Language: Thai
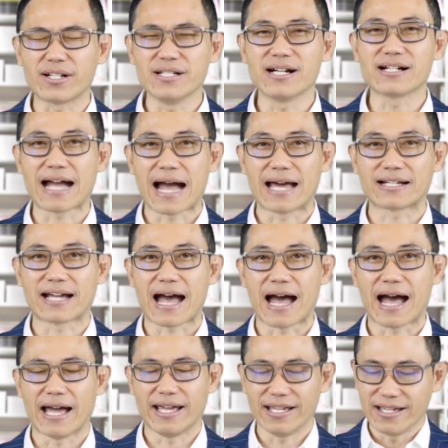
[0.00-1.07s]
เรื่องการ
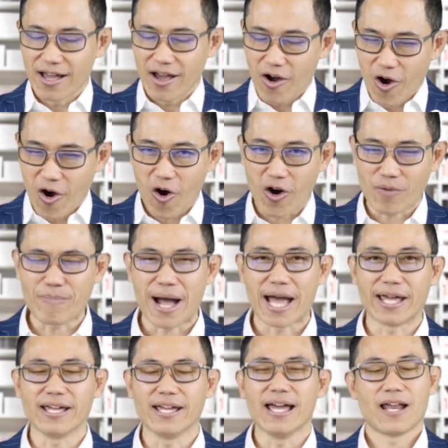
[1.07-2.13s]
ขายออกไป
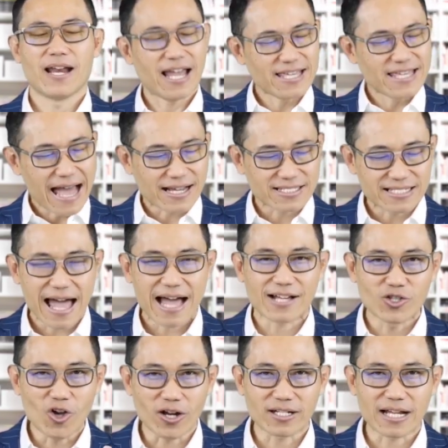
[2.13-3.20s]
และอยากสร้าง
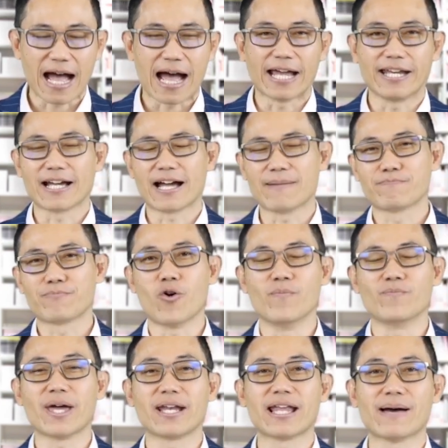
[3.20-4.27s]
ยอดขายนะครับผ
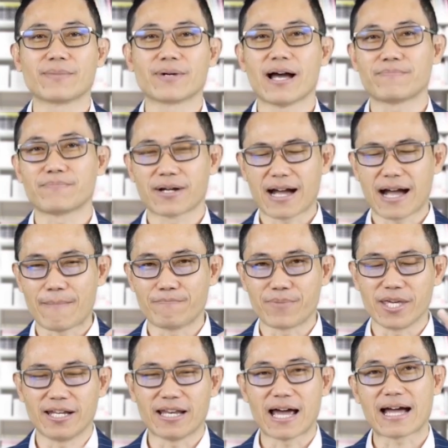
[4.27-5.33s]
มแนะนำครับคำ
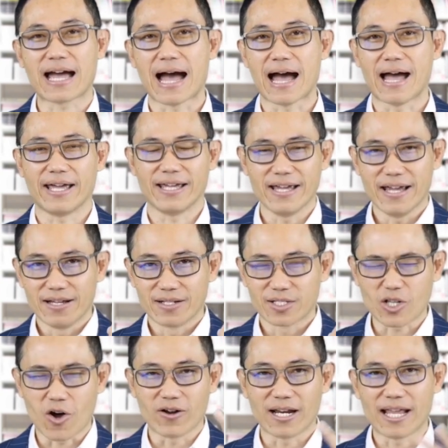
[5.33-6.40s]
พีนักขาย
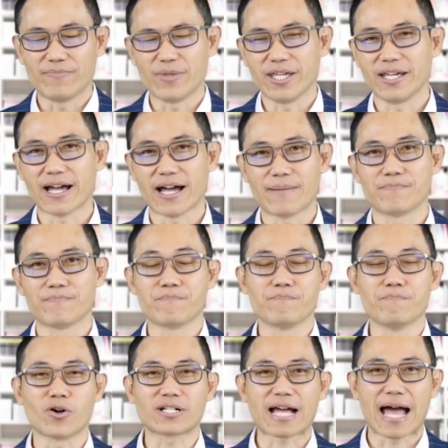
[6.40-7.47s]
2 เล่มนี้ครับ
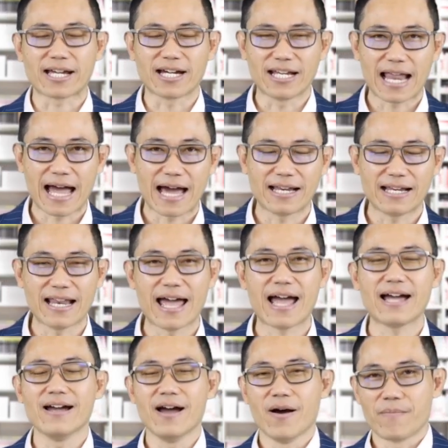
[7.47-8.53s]
บทขายเงินล้าน และ
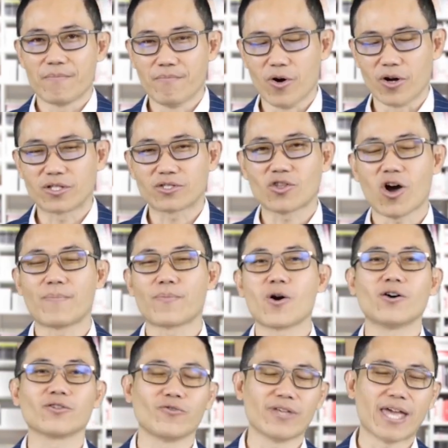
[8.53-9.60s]
บทตอบ
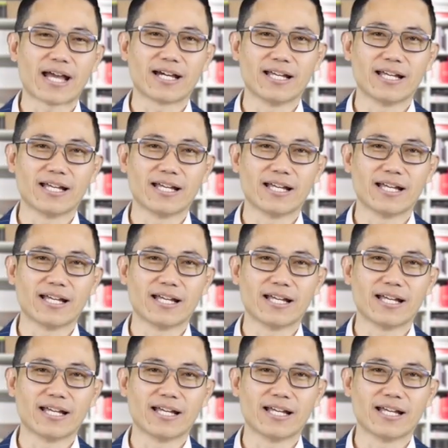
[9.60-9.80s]
ข้อตัวแย้